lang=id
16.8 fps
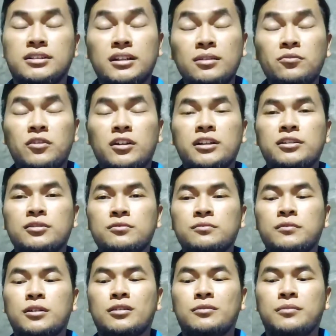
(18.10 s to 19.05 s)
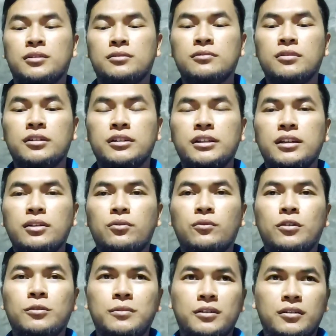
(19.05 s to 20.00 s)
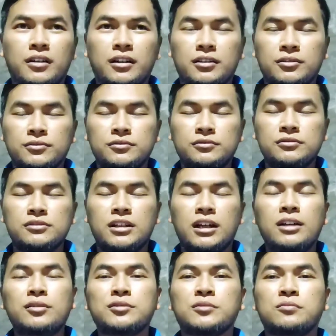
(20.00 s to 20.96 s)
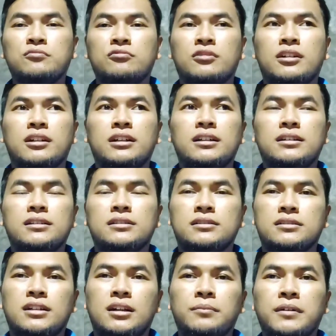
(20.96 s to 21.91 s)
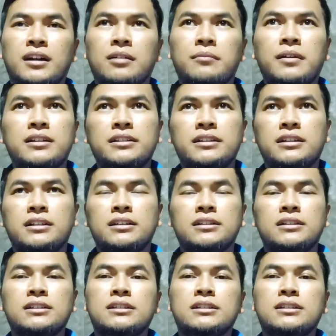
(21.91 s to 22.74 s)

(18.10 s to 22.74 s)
Assalamualaikum warahmatullahi wabarakatuh. Halo semua, eh, apa kabarnya?